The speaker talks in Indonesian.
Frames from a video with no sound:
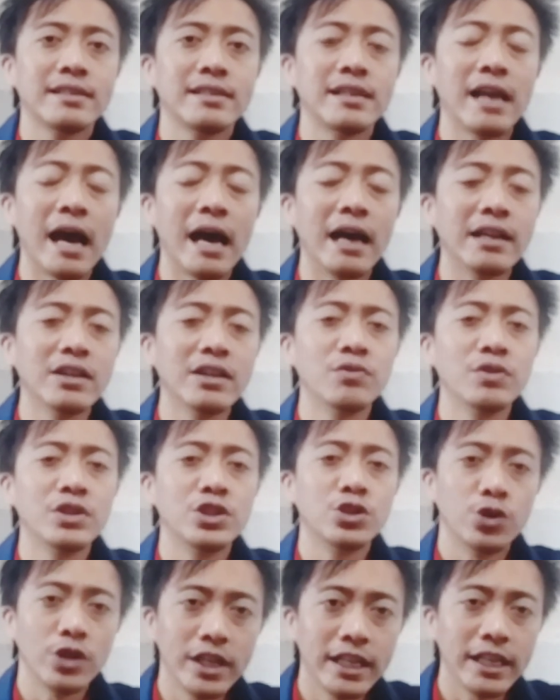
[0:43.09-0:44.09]
dari
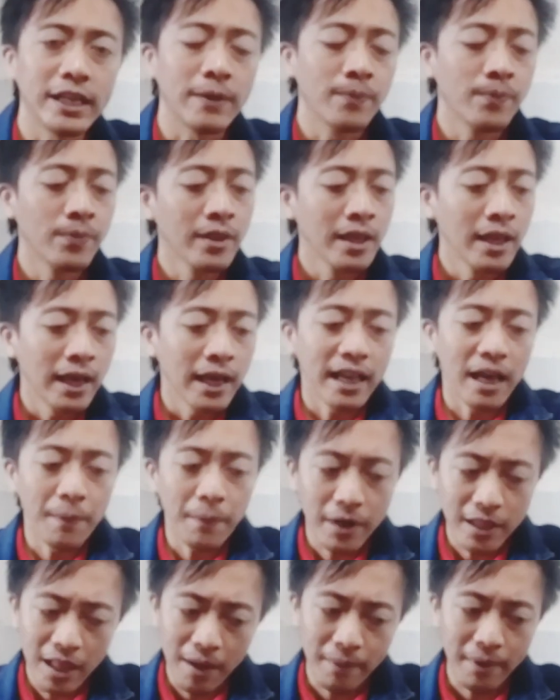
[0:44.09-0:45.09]
video ini. Yang
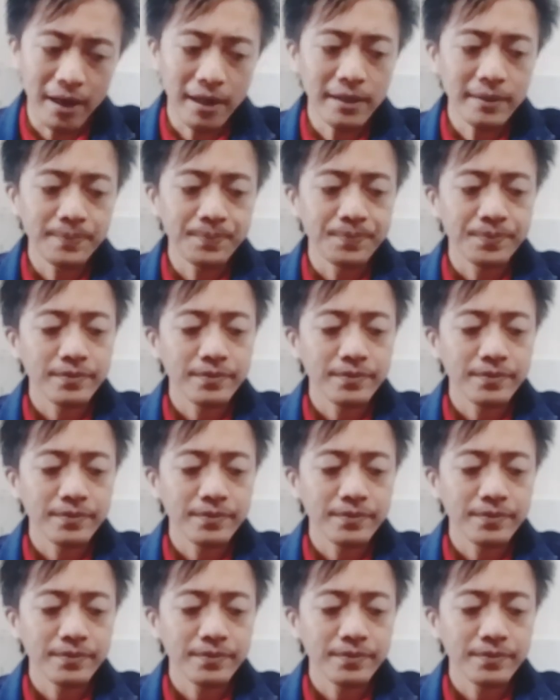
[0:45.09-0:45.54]
pertama,